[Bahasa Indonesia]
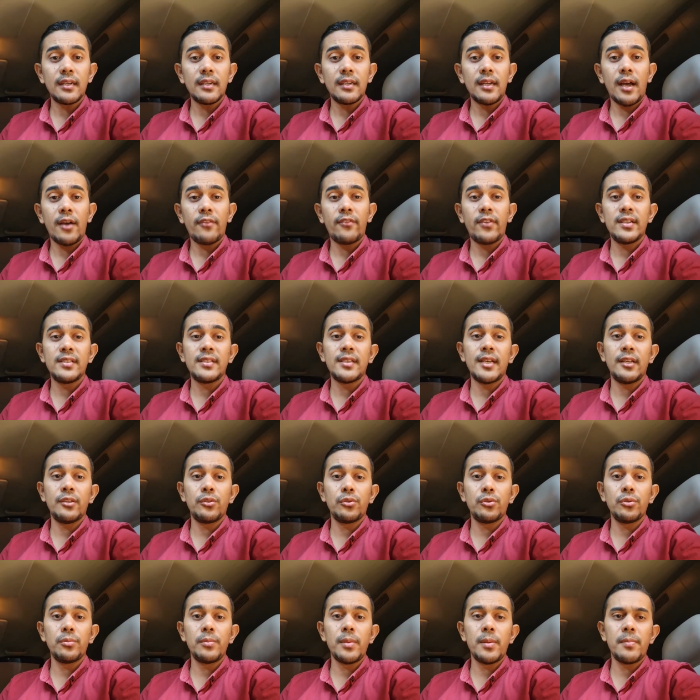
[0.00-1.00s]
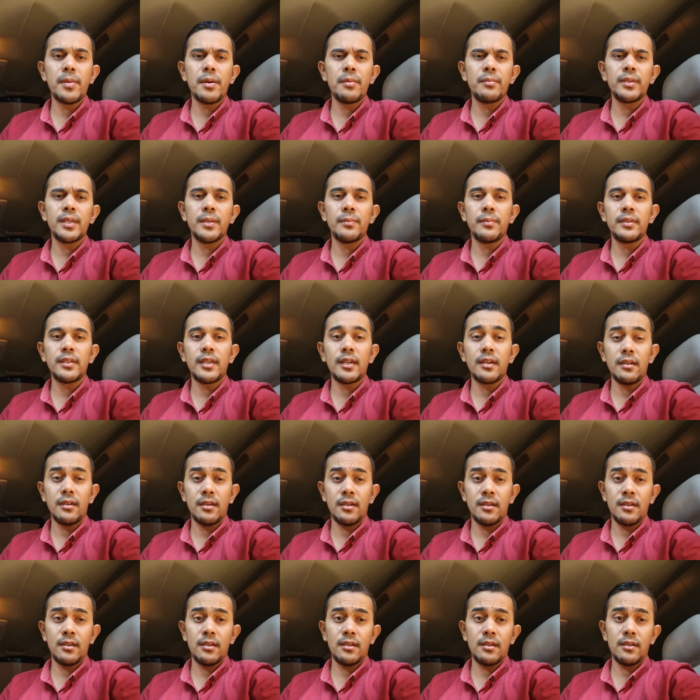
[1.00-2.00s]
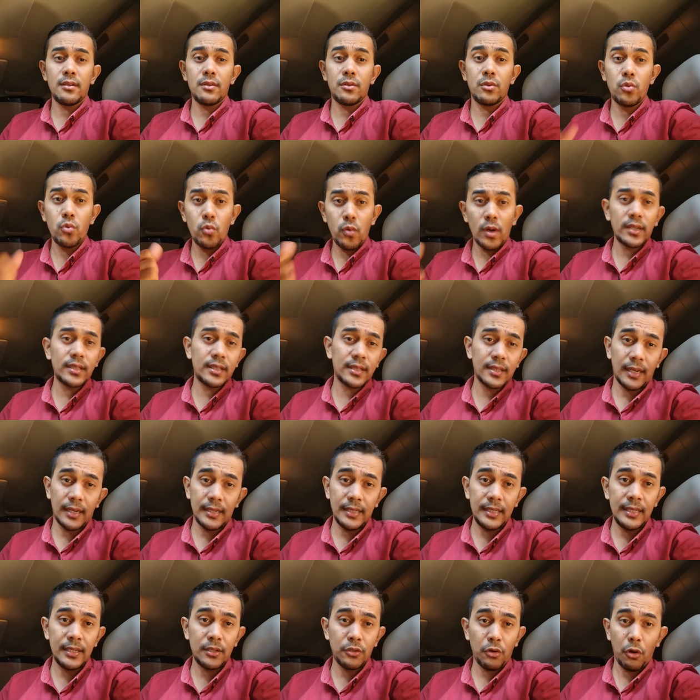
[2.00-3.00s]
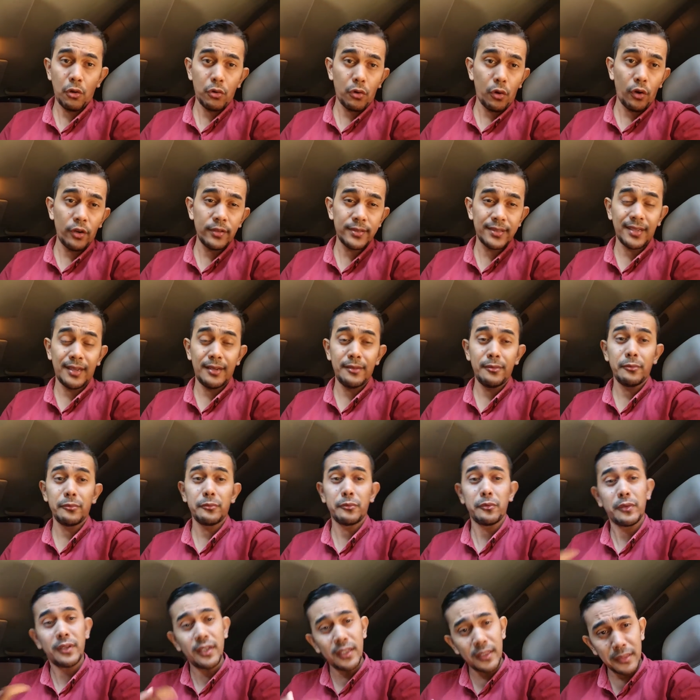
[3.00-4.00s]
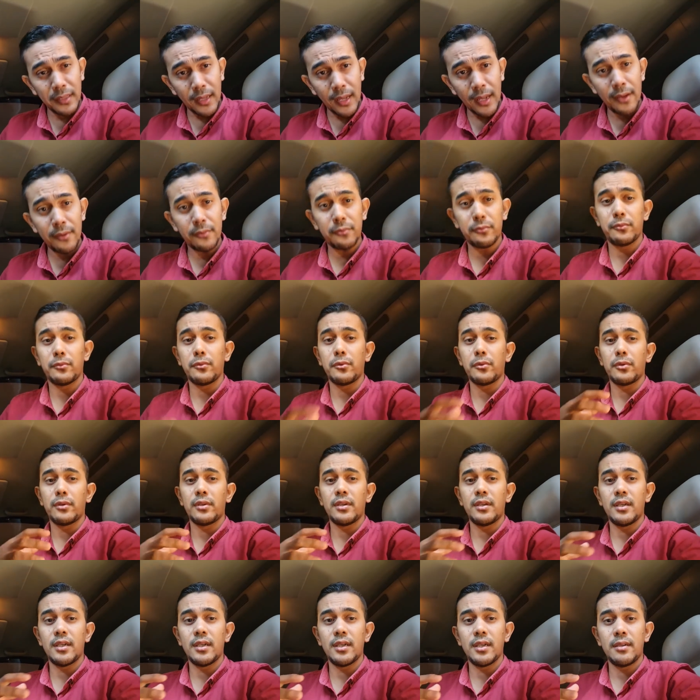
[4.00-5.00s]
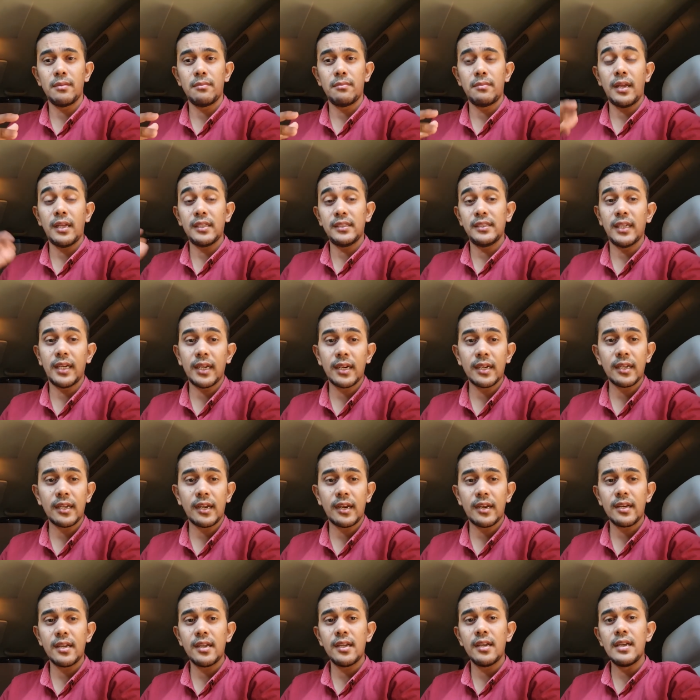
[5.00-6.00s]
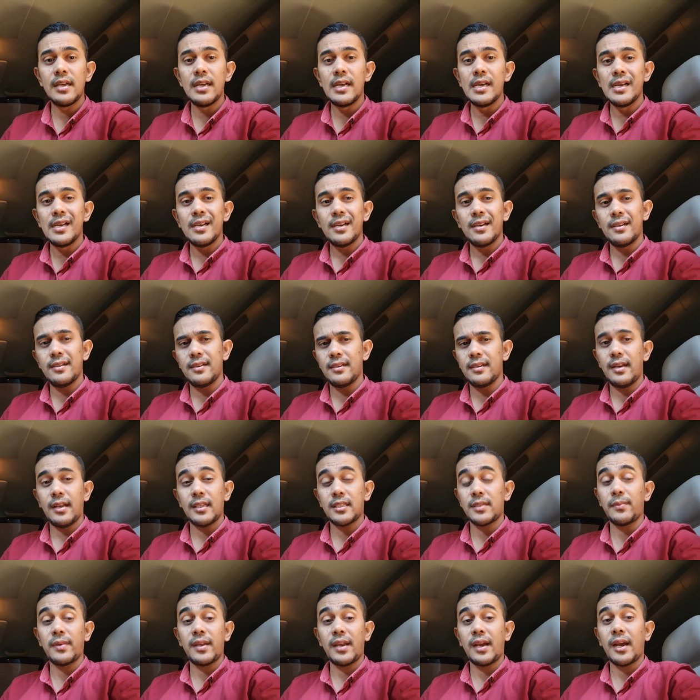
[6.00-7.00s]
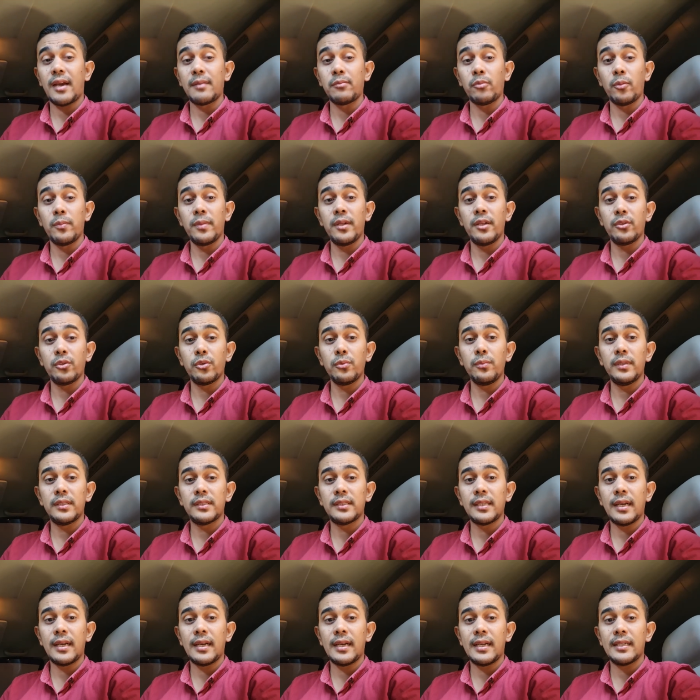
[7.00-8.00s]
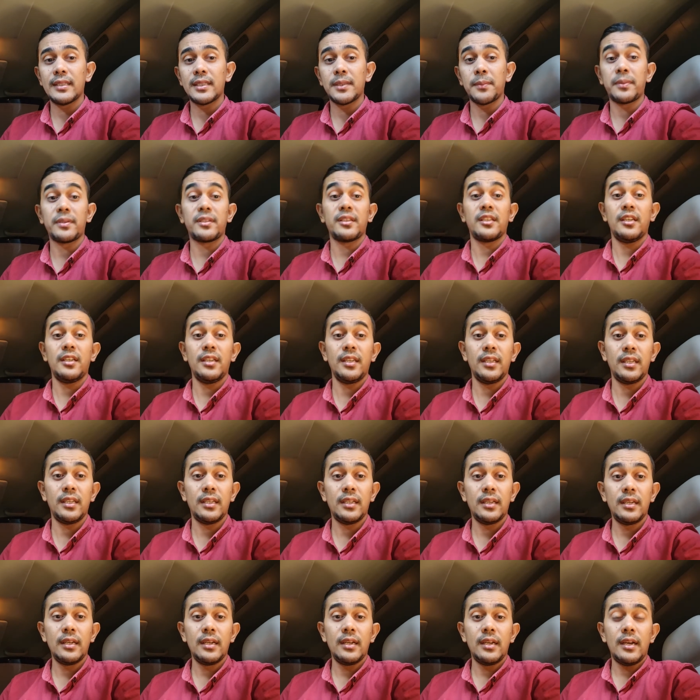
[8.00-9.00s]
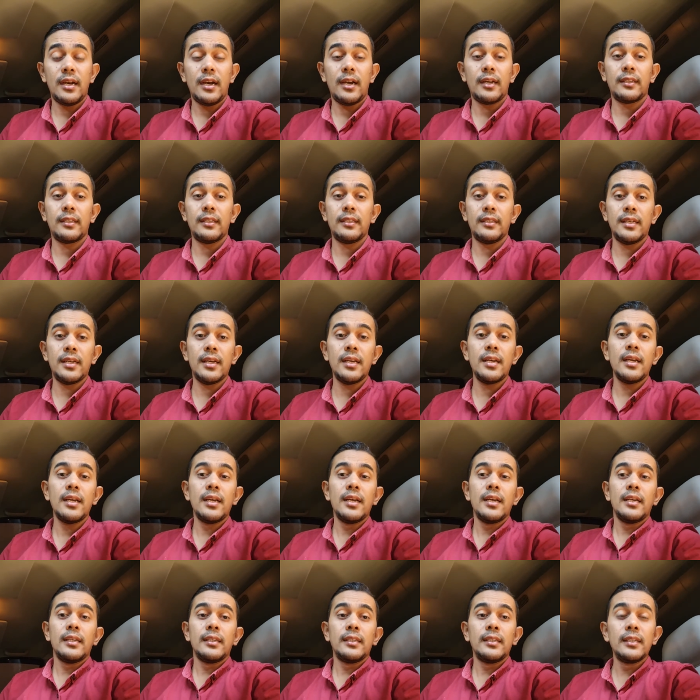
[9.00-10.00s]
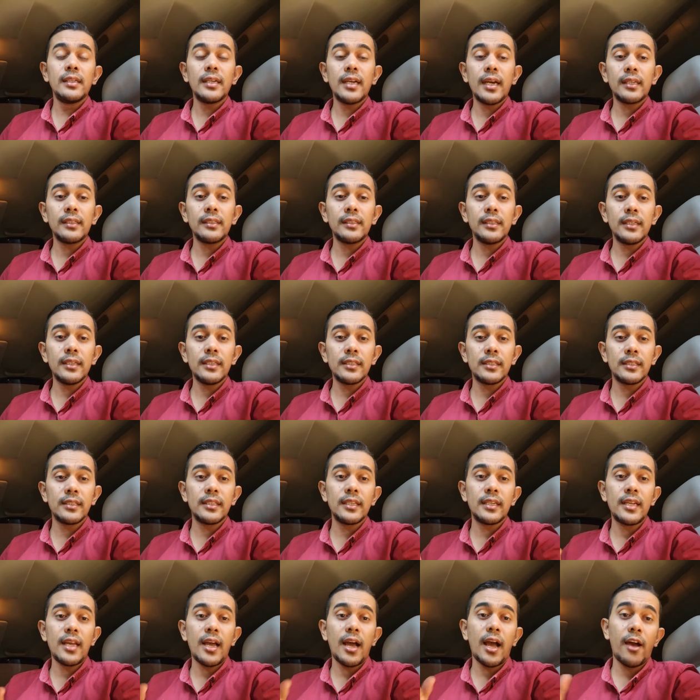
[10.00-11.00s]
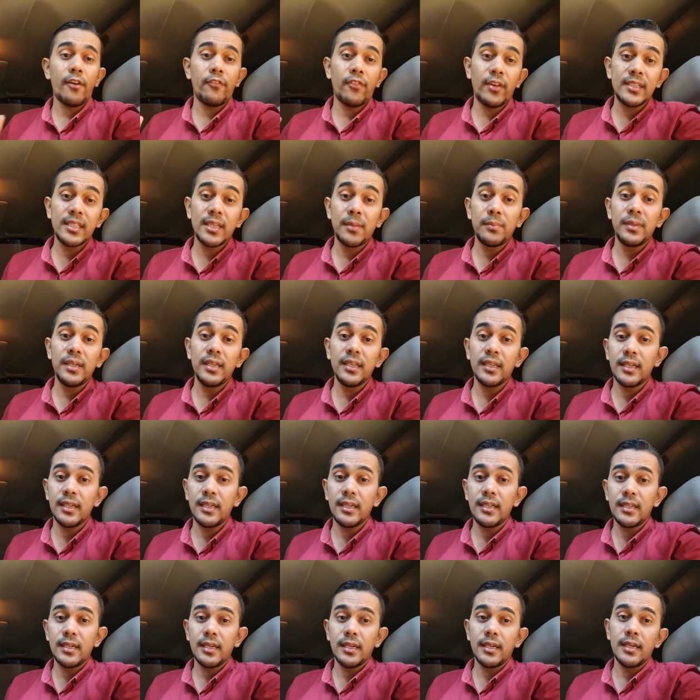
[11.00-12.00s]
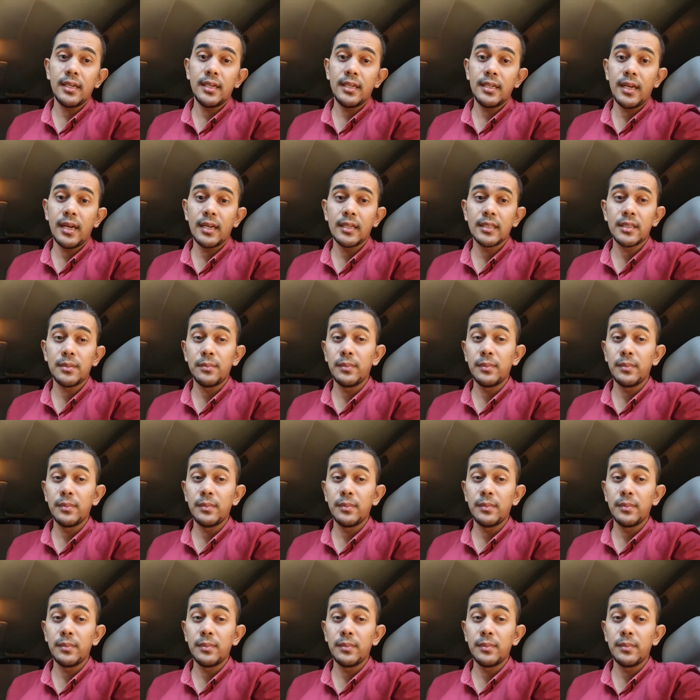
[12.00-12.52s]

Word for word: Avanza itu memang benar-benar uh, kuat sekali, kokoh sekali untuk kita untuk uh, belajar karena Eh, nggak sembarangan mobil itu bisa seperti ini. Artinya dengan eh, setir yang Avanza miliki eh, yang